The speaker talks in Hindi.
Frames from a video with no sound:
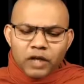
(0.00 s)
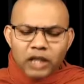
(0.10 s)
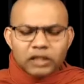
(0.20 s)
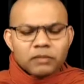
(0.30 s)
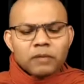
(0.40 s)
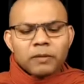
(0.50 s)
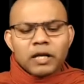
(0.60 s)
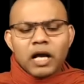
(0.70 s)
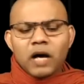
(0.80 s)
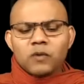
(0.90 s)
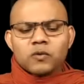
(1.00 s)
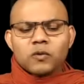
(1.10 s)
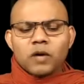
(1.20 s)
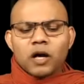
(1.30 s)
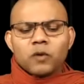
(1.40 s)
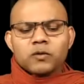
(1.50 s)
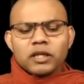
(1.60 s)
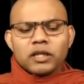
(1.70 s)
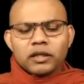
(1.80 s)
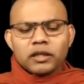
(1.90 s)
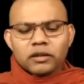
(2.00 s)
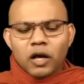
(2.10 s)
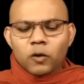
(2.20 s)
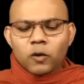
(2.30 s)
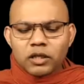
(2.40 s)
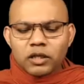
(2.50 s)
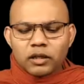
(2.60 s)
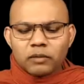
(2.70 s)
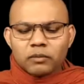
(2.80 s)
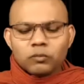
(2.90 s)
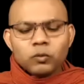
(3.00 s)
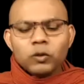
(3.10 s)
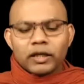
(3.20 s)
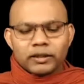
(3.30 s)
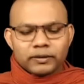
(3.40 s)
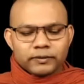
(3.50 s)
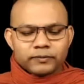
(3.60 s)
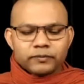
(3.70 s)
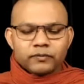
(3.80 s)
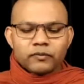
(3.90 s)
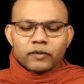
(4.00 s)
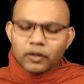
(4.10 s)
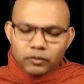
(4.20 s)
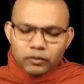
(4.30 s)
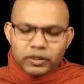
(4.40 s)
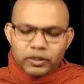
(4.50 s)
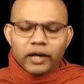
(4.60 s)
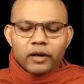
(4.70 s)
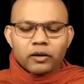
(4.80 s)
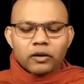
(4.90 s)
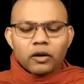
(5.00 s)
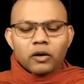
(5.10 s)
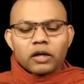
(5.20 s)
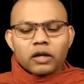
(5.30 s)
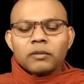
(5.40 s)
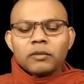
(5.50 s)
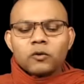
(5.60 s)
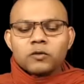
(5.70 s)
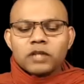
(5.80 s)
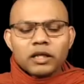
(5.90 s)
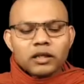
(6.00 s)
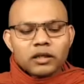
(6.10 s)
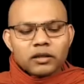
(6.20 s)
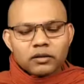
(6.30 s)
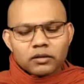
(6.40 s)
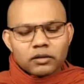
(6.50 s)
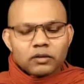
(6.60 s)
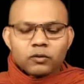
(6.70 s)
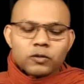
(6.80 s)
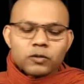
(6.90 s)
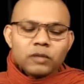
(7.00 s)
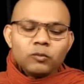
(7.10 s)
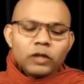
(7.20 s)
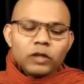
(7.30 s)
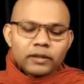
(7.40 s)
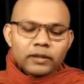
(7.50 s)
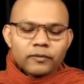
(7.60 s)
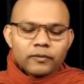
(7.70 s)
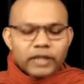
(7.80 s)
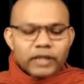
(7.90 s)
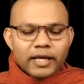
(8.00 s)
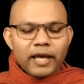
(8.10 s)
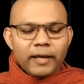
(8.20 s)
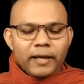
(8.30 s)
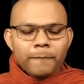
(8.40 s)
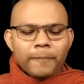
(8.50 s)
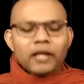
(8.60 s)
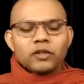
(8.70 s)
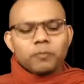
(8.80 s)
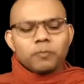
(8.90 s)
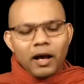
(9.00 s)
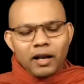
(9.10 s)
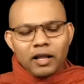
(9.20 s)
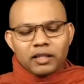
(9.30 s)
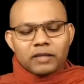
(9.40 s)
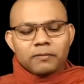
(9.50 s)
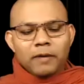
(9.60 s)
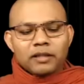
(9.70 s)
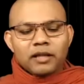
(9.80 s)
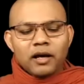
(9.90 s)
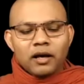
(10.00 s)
कथम पनाव सो अकुशल अकुशल मूल ये कतमंग कुशल कुशल मूल ये क्या है तो पानाति पाता